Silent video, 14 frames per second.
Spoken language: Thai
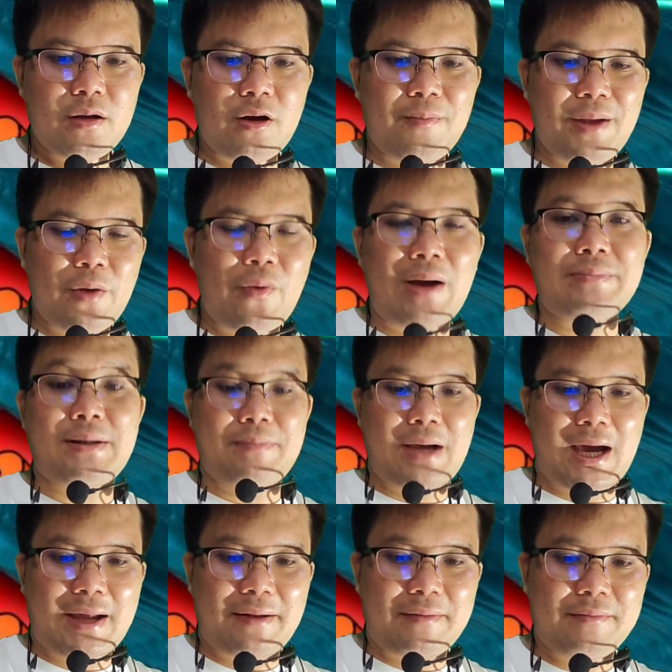ก็มีความ
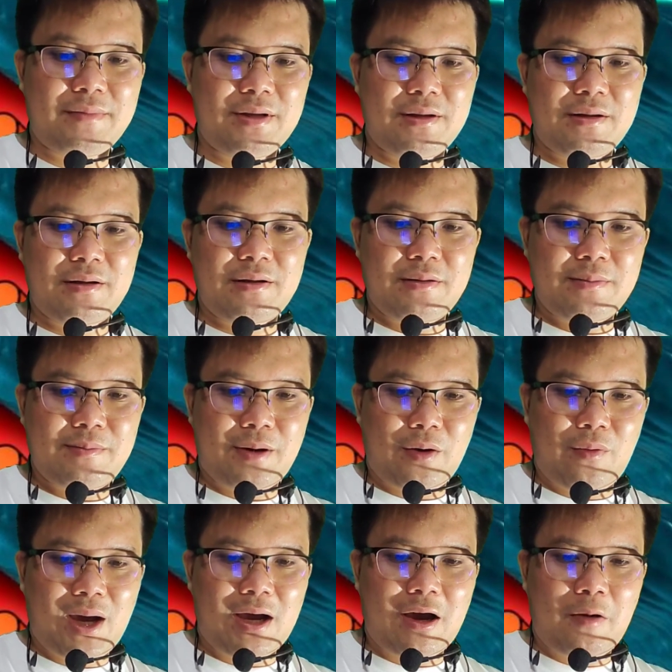สำคัญ เพ
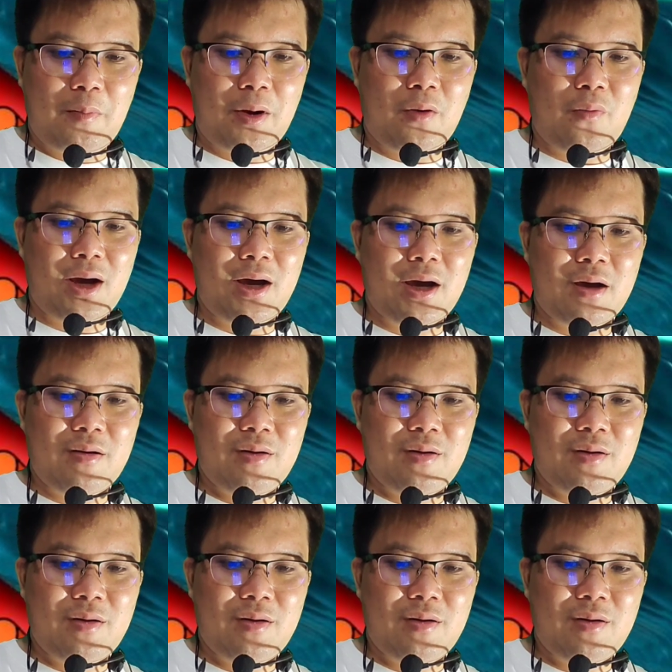ราะว่าเขาบอกว่า